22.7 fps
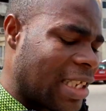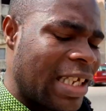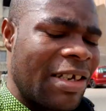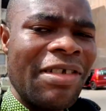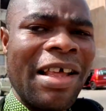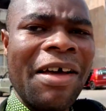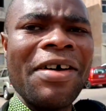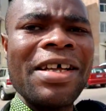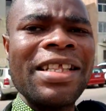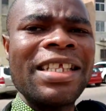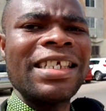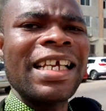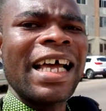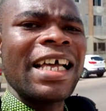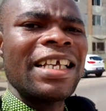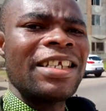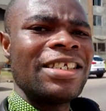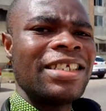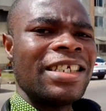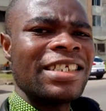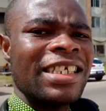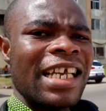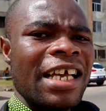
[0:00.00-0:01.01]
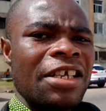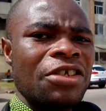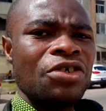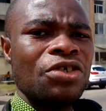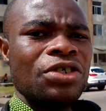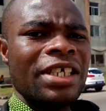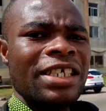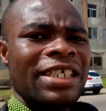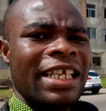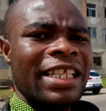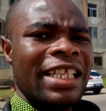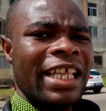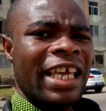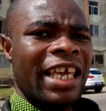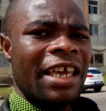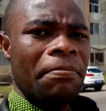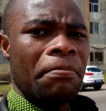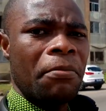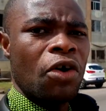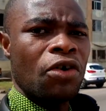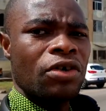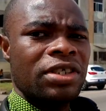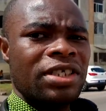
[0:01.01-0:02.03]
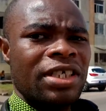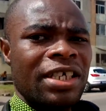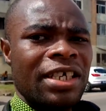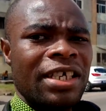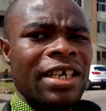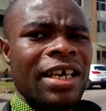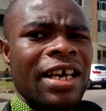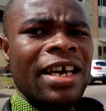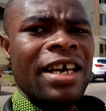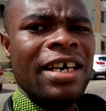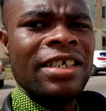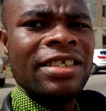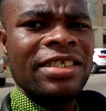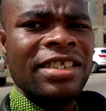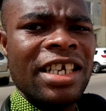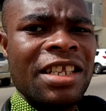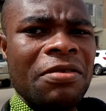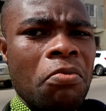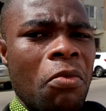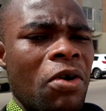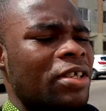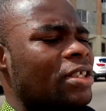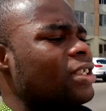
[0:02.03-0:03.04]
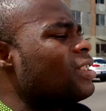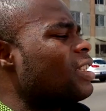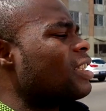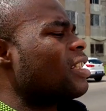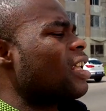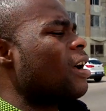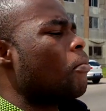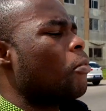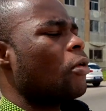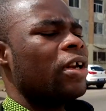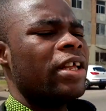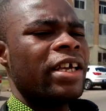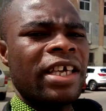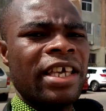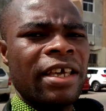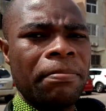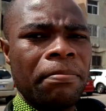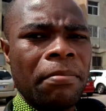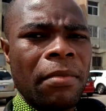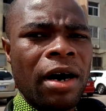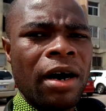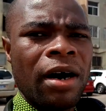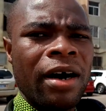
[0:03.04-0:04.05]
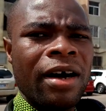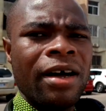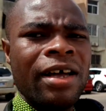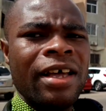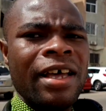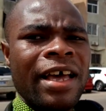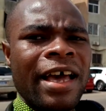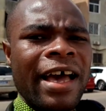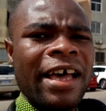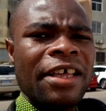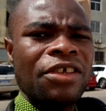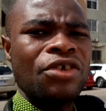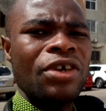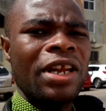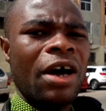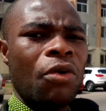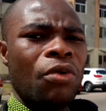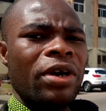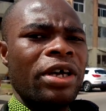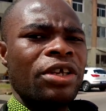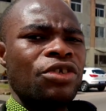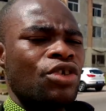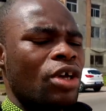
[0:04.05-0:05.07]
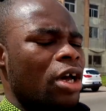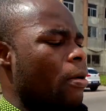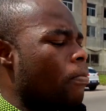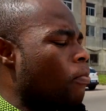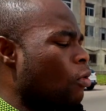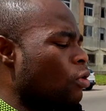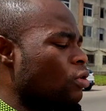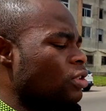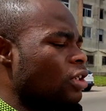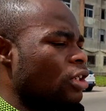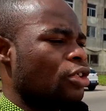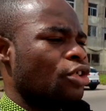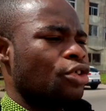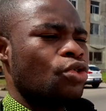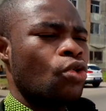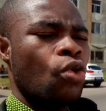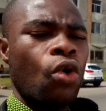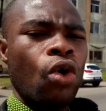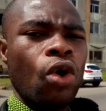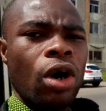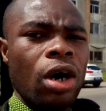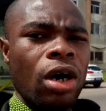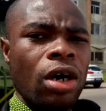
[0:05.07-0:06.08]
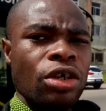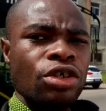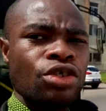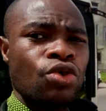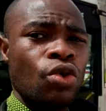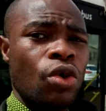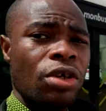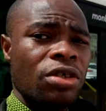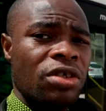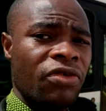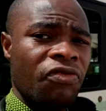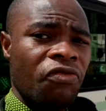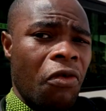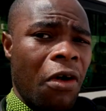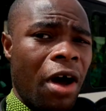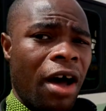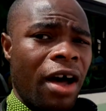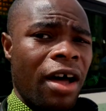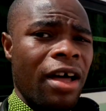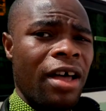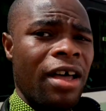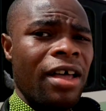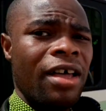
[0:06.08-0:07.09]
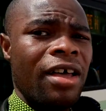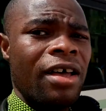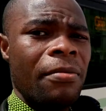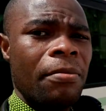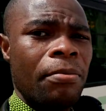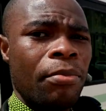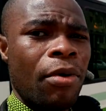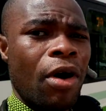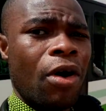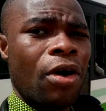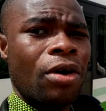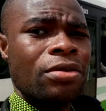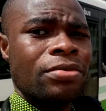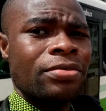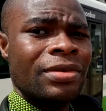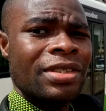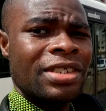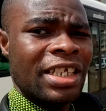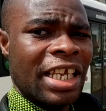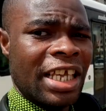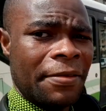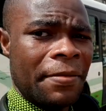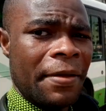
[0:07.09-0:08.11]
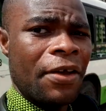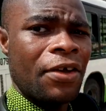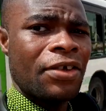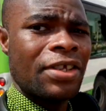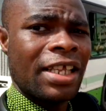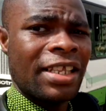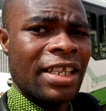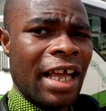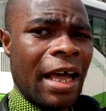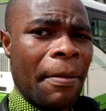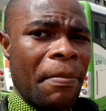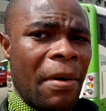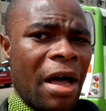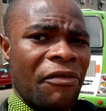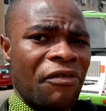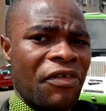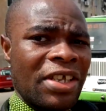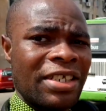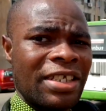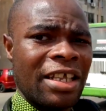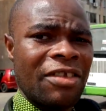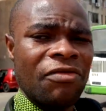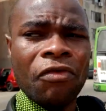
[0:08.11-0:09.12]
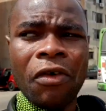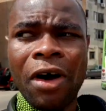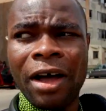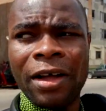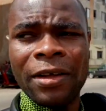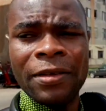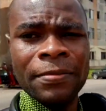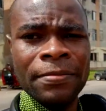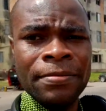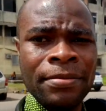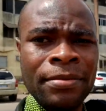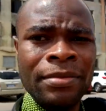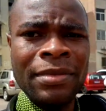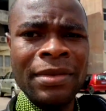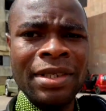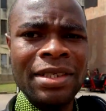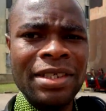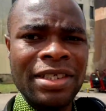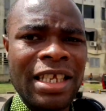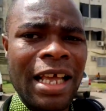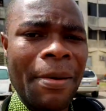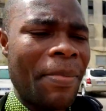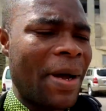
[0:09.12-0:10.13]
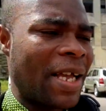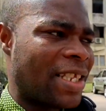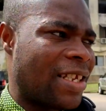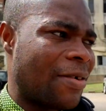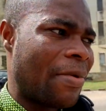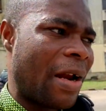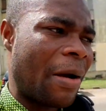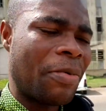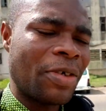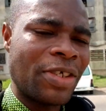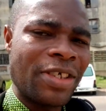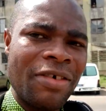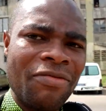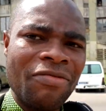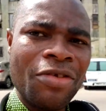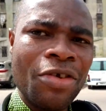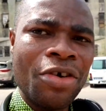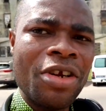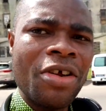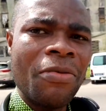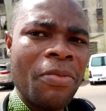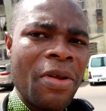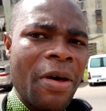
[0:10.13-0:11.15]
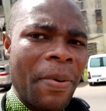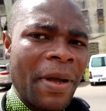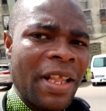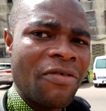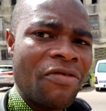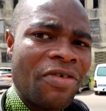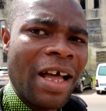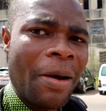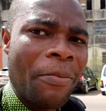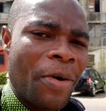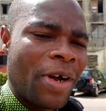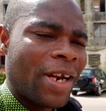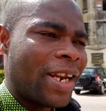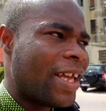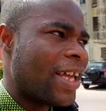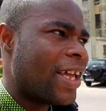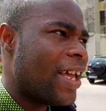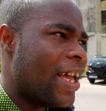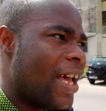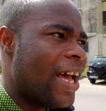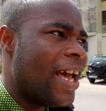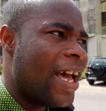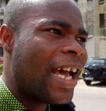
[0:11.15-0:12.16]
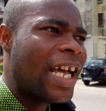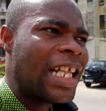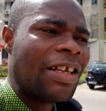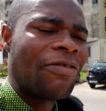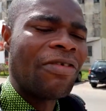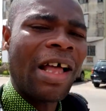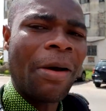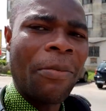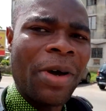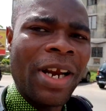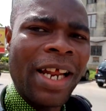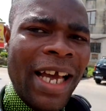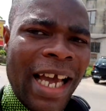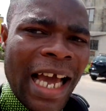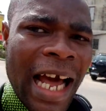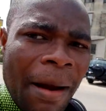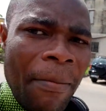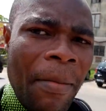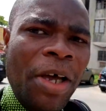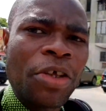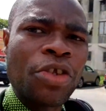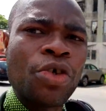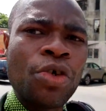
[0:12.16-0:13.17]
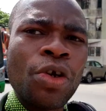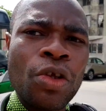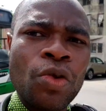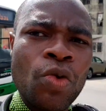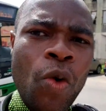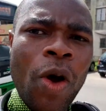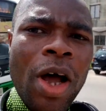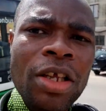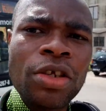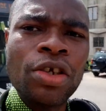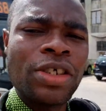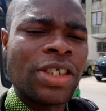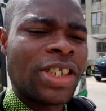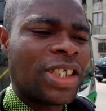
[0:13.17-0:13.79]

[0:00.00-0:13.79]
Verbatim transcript: Si vous avez déjà, utilisé cet équipement aussi, dites-moi si c'était un bon équipement. Est-ce que la connexion est bonne C'est des choses orange, Côte d'Ivoire. Bon, j'espère que ça sera parfait cette fois. C'est parti pour la prochaine vidéo. N'oubliez pas de vous abonner et de vous abonner également sur nos trois autres